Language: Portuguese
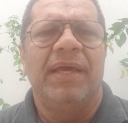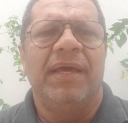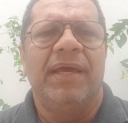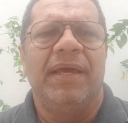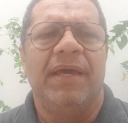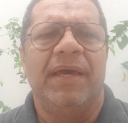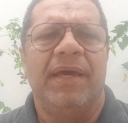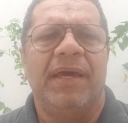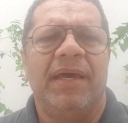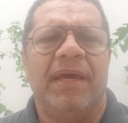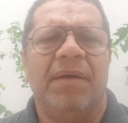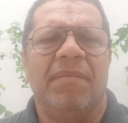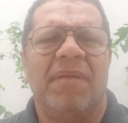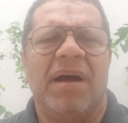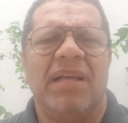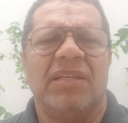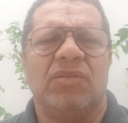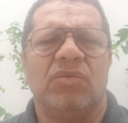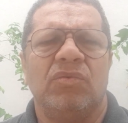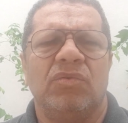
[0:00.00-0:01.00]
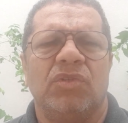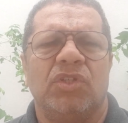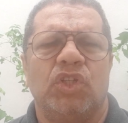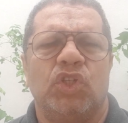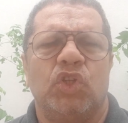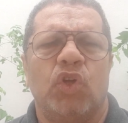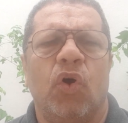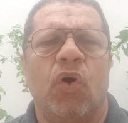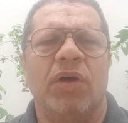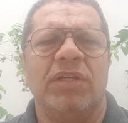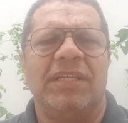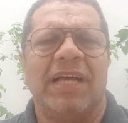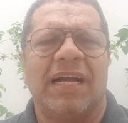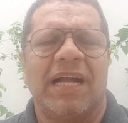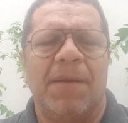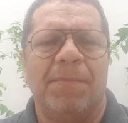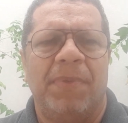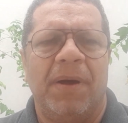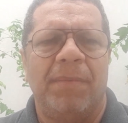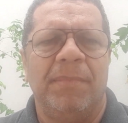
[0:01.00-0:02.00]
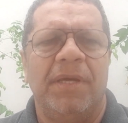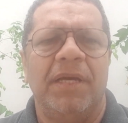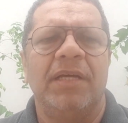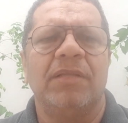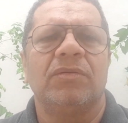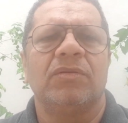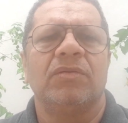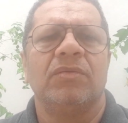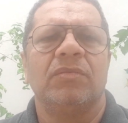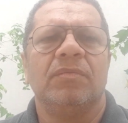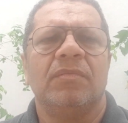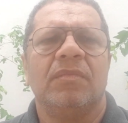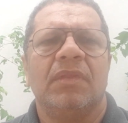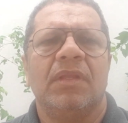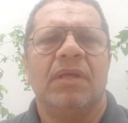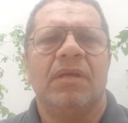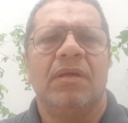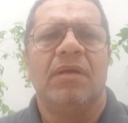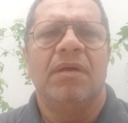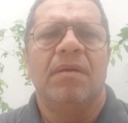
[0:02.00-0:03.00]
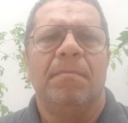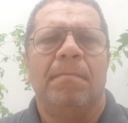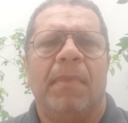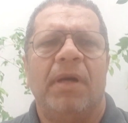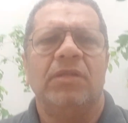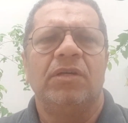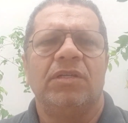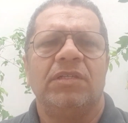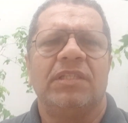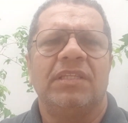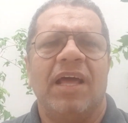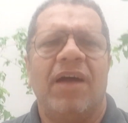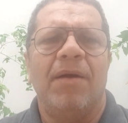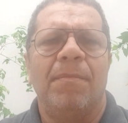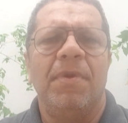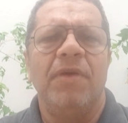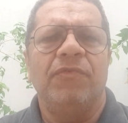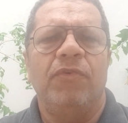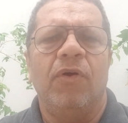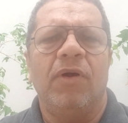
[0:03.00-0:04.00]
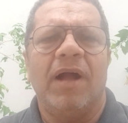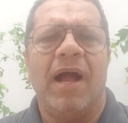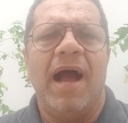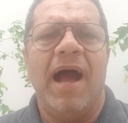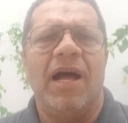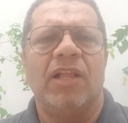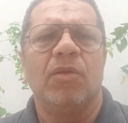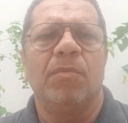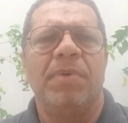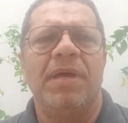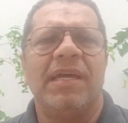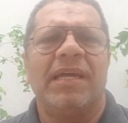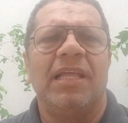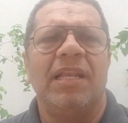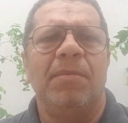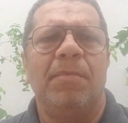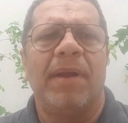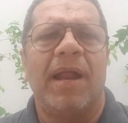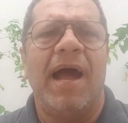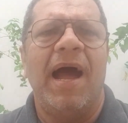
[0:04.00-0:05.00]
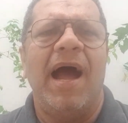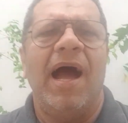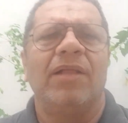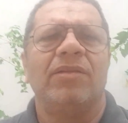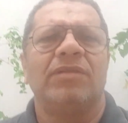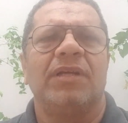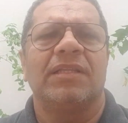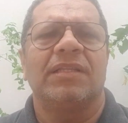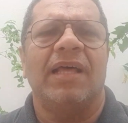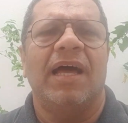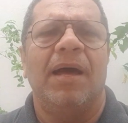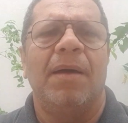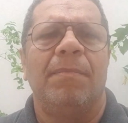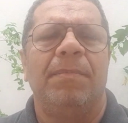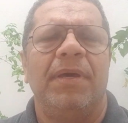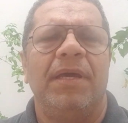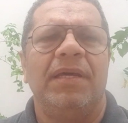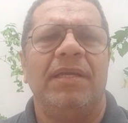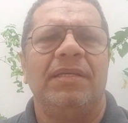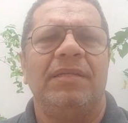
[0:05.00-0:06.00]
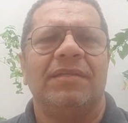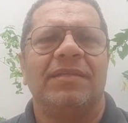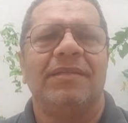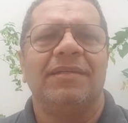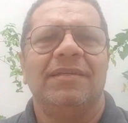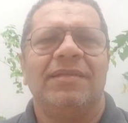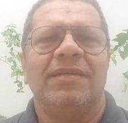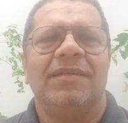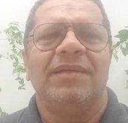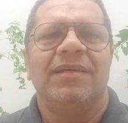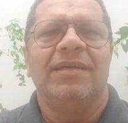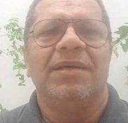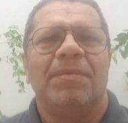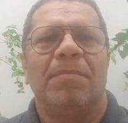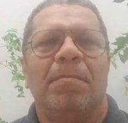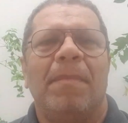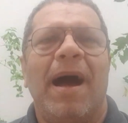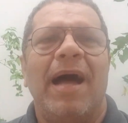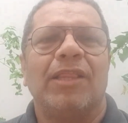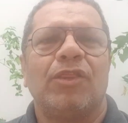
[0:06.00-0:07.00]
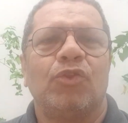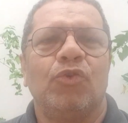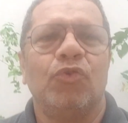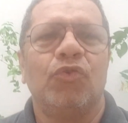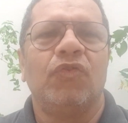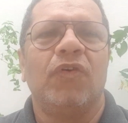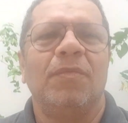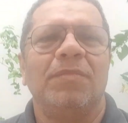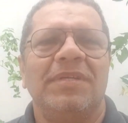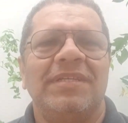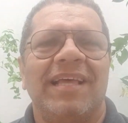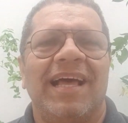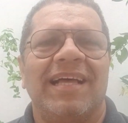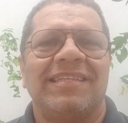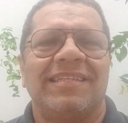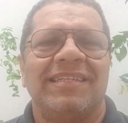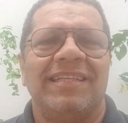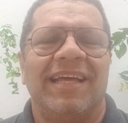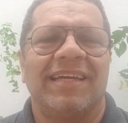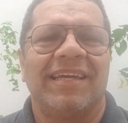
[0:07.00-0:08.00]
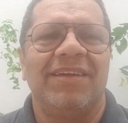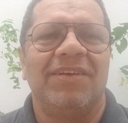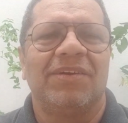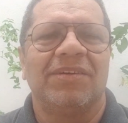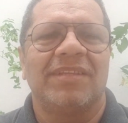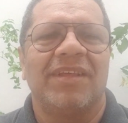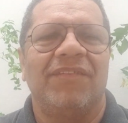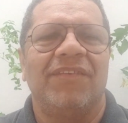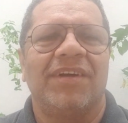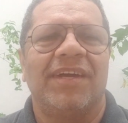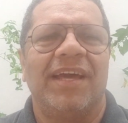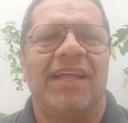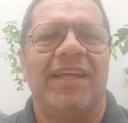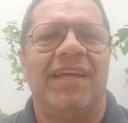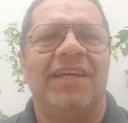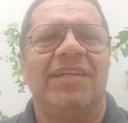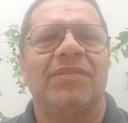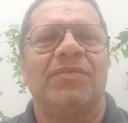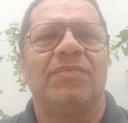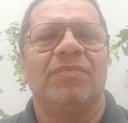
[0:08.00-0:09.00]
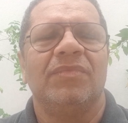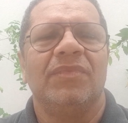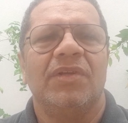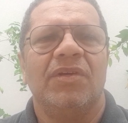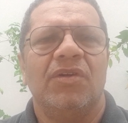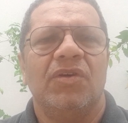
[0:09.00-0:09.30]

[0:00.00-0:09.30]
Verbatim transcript: É, mais uns dois acampamentos. Mas eu estava bem focado, bem equilibrado, já estava bem maduro, vamos dizer assim, naquilo que eu estava querendo.